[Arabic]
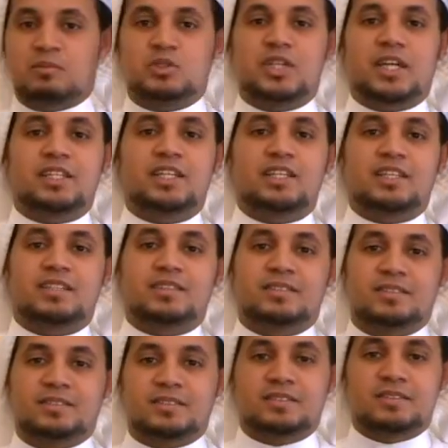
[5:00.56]
مشاهدينا
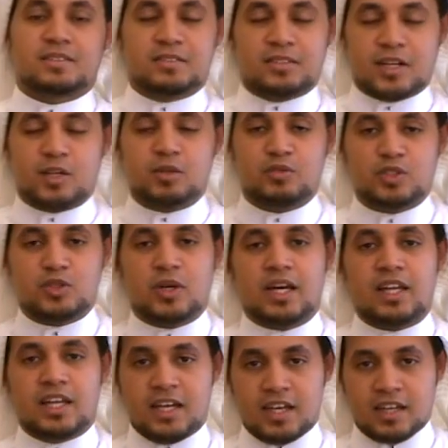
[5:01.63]
نراكم في
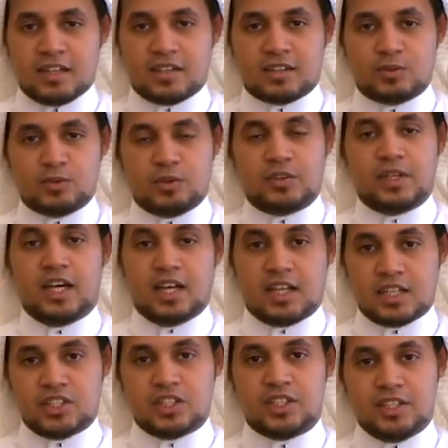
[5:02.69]
سؤال آخر وفي
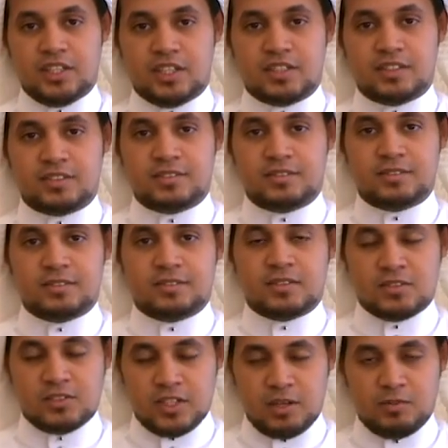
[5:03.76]
حلقة جديدة
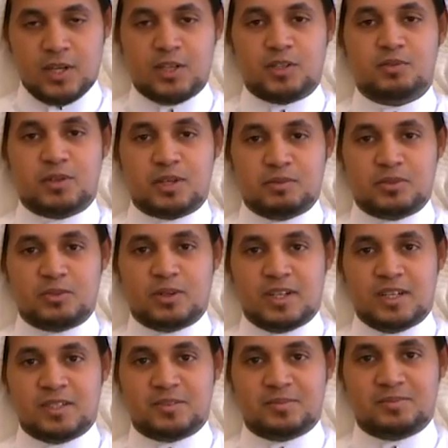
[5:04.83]
السلام عليكم ورحمة
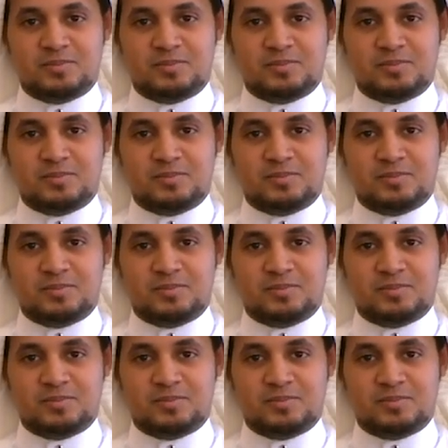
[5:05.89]
الله